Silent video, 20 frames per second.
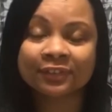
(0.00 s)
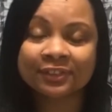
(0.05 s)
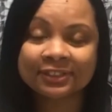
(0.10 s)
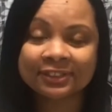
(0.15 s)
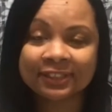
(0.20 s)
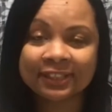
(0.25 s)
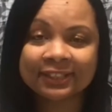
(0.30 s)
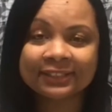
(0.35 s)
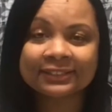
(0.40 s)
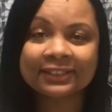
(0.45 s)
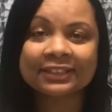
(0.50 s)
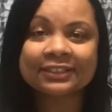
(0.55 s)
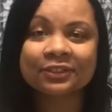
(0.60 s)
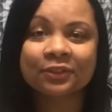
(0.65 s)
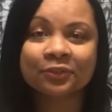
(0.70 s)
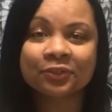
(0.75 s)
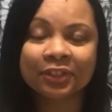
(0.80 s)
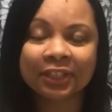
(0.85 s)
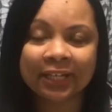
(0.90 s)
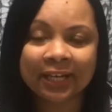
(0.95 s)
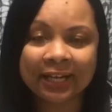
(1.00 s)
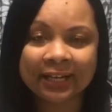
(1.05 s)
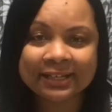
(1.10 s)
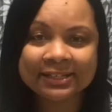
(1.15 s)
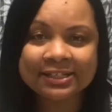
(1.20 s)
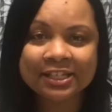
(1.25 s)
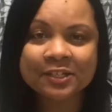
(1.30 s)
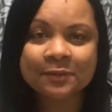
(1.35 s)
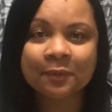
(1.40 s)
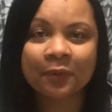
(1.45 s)
vocês em ação de
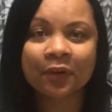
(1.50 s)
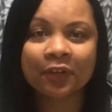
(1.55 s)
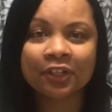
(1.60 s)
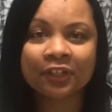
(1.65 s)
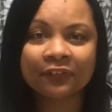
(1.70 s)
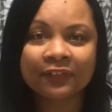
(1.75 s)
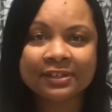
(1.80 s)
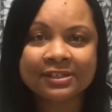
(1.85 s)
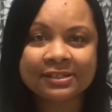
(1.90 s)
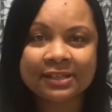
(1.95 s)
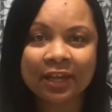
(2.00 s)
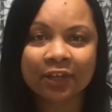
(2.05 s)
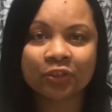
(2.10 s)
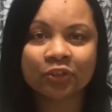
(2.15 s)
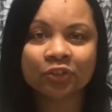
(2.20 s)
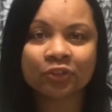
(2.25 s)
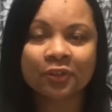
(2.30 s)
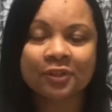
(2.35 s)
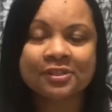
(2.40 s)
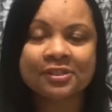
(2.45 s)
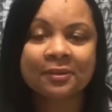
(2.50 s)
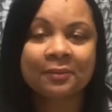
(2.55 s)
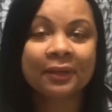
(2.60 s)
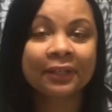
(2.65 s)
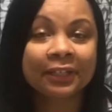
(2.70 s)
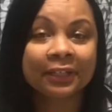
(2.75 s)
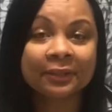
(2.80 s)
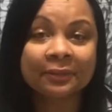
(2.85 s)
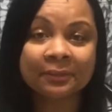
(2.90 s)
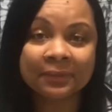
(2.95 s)
graças pelo aniversário de nossa
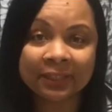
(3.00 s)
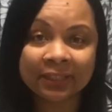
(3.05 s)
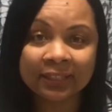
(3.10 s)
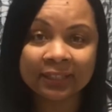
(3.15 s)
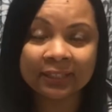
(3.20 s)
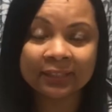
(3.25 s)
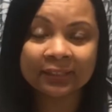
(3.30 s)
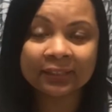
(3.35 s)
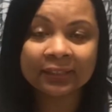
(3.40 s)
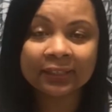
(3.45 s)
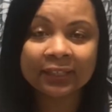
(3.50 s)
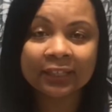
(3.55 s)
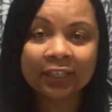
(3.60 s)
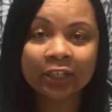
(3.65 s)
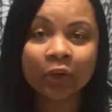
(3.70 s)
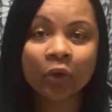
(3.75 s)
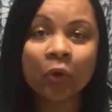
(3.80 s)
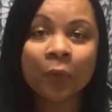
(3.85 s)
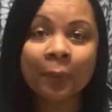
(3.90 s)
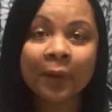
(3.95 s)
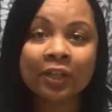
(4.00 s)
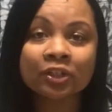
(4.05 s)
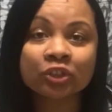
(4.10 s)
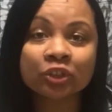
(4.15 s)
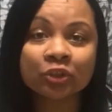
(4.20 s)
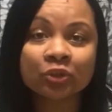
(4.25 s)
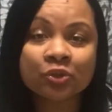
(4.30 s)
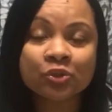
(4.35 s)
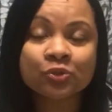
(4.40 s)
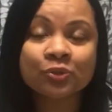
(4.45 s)
Maria Emília, que
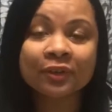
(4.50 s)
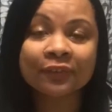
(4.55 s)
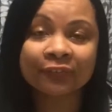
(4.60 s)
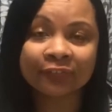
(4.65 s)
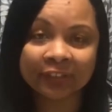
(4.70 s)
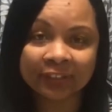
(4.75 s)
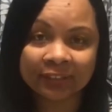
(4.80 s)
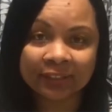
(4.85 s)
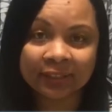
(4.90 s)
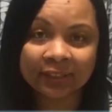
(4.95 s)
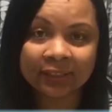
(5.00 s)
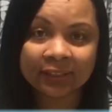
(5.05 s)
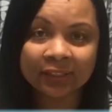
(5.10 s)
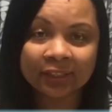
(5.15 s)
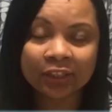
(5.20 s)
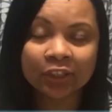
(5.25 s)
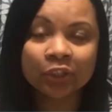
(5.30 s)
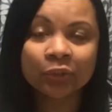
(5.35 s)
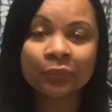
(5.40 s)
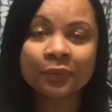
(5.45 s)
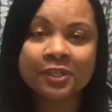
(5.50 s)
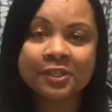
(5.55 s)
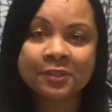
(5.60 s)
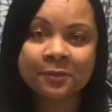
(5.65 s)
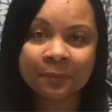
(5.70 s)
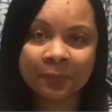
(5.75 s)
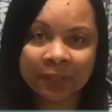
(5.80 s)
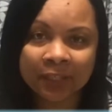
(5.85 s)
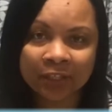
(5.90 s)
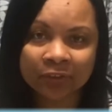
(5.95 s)
compartilhou sua vida num
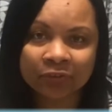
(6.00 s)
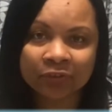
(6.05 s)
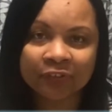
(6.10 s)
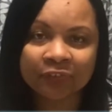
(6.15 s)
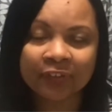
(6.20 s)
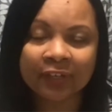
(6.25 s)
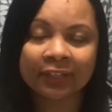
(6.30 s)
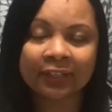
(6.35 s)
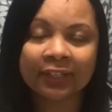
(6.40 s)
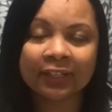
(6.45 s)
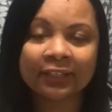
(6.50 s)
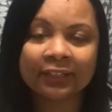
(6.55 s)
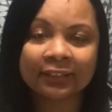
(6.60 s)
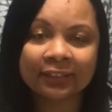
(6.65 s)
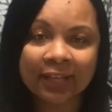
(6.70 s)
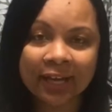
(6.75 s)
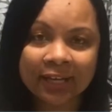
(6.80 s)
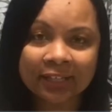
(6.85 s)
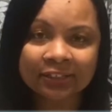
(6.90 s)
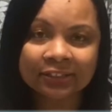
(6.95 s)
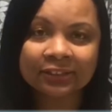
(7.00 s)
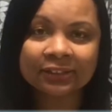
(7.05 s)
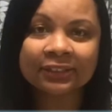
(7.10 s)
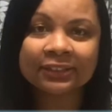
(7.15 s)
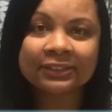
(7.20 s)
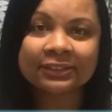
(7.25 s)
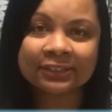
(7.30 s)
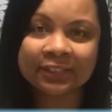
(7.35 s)
espírito de fraternidade e